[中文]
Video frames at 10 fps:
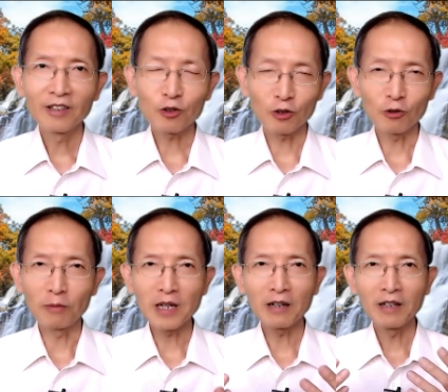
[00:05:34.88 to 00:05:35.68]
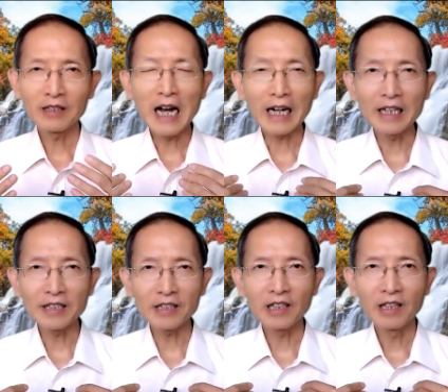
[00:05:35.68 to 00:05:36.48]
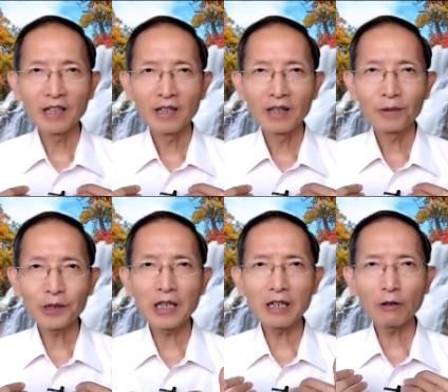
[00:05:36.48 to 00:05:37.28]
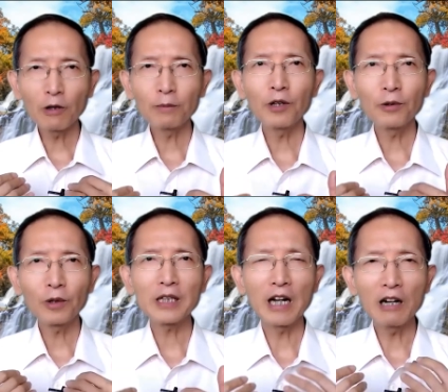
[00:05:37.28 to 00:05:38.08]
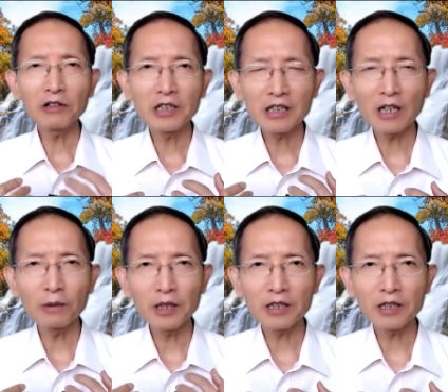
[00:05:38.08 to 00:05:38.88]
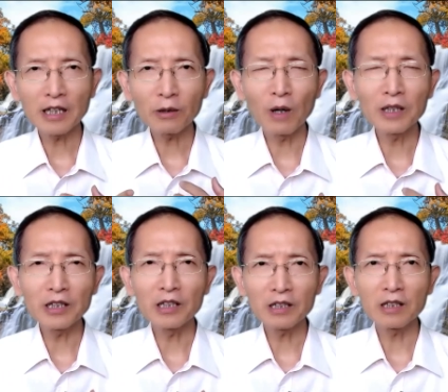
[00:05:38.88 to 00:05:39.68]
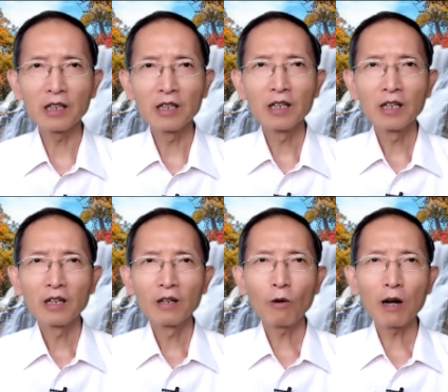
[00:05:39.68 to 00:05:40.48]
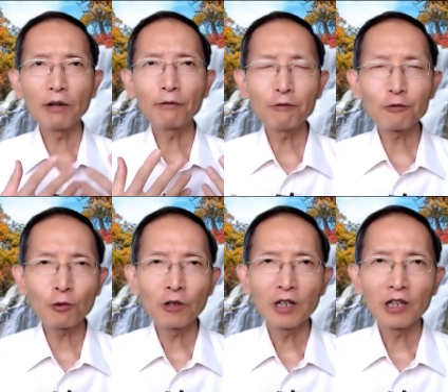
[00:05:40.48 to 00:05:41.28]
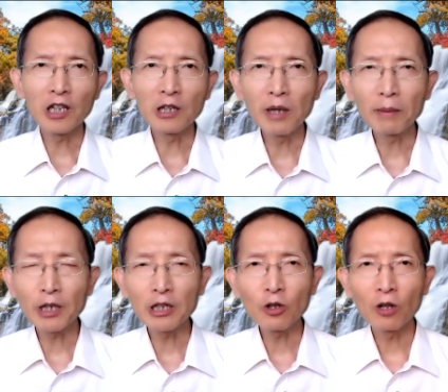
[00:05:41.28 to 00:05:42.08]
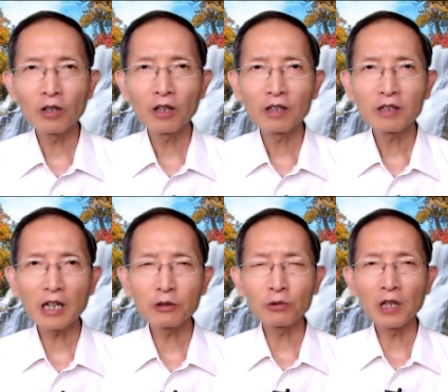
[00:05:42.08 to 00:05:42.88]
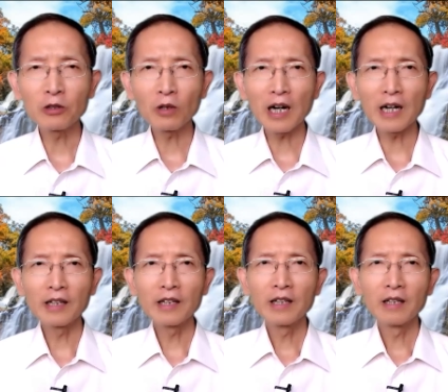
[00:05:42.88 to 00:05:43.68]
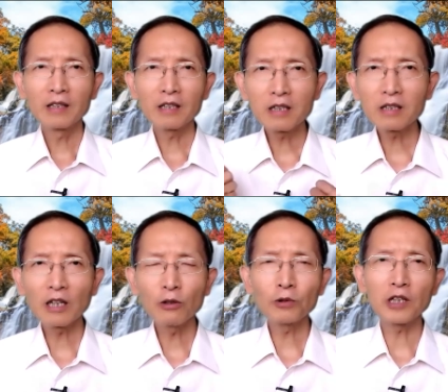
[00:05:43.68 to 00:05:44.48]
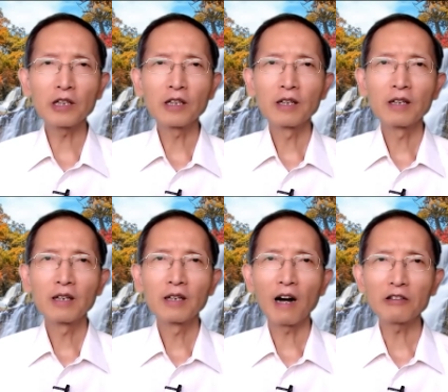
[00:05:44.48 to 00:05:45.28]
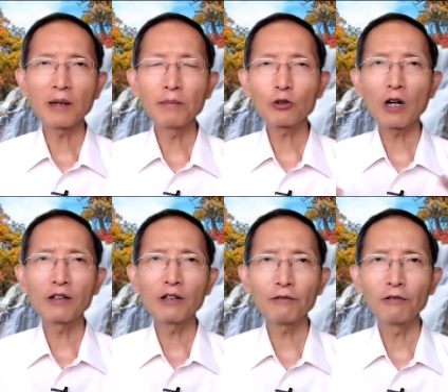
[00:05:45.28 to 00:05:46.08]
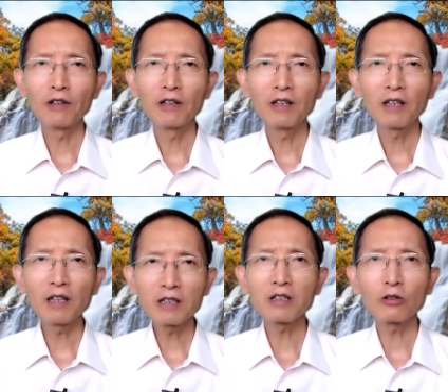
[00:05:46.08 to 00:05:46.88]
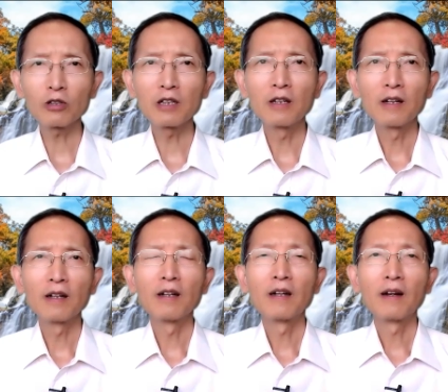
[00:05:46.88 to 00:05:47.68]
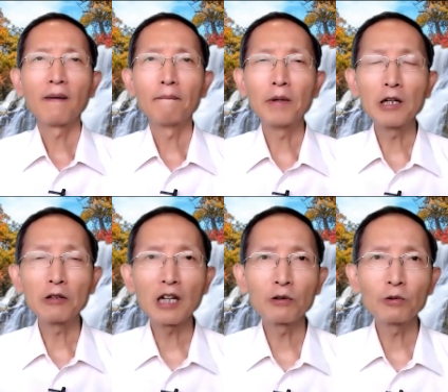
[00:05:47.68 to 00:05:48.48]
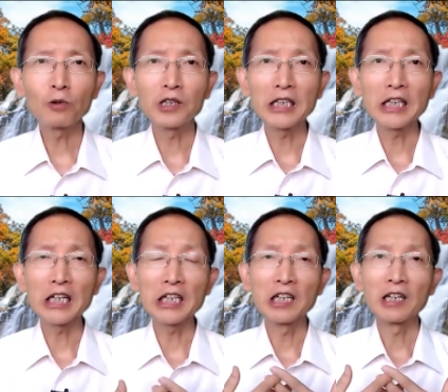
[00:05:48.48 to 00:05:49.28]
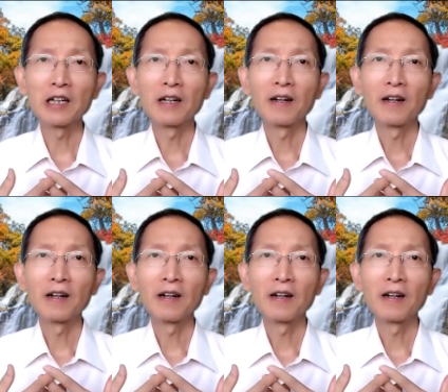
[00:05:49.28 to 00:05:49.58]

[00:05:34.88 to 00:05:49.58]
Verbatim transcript: 所以我们要查看自己：我现在会不会落在老底嘉教会时代的光景？是外面富足，里面贫穷，在主眼中看是赤身露体。好像没有穿衣服，意思就是没有圣徒所行的意义，